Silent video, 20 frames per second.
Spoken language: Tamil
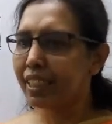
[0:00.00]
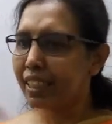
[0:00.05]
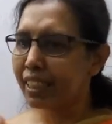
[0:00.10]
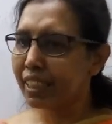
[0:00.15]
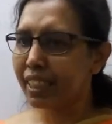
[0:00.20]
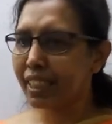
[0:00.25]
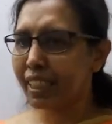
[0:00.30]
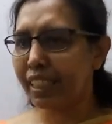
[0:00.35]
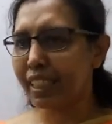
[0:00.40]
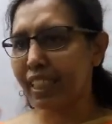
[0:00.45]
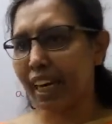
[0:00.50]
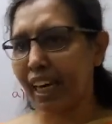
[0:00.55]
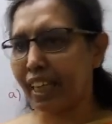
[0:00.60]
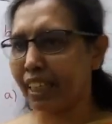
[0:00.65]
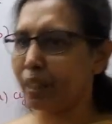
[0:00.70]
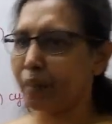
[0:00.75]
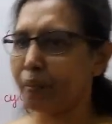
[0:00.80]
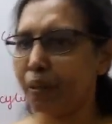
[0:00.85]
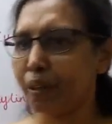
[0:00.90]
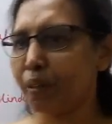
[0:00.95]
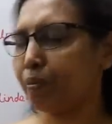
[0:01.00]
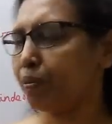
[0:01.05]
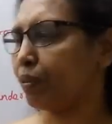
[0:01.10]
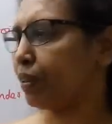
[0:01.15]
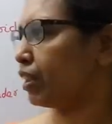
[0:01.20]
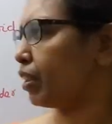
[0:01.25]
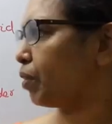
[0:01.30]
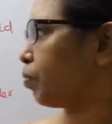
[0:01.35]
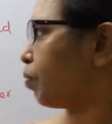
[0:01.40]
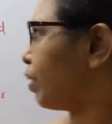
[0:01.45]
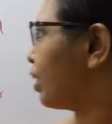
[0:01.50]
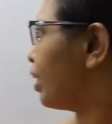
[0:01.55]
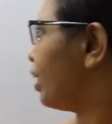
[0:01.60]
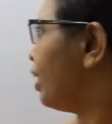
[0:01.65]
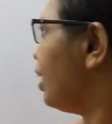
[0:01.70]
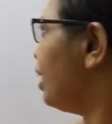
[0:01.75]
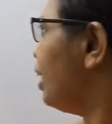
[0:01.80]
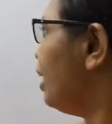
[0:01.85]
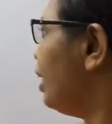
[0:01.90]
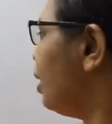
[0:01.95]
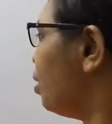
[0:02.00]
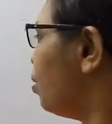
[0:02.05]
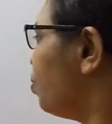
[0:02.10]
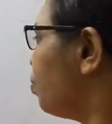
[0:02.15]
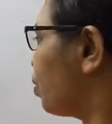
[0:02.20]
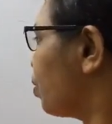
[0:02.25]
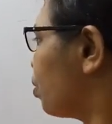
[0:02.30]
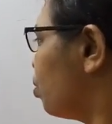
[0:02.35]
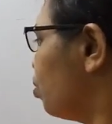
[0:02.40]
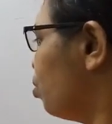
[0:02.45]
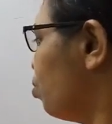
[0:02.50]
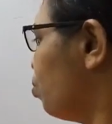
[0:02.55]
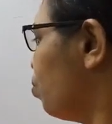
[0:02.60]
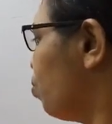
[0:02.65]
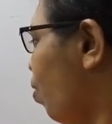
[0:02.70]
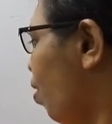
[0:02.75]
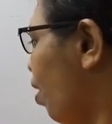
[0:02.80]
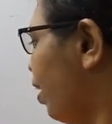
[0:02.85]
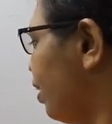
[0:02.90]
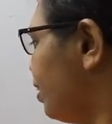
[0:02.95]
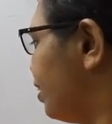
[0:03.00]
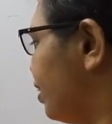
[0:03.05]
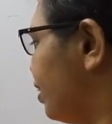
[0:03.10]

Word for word: சர்க்கிள் அந்த மாதிரி படிச்சிருப்பீங்க இப்போ cuboid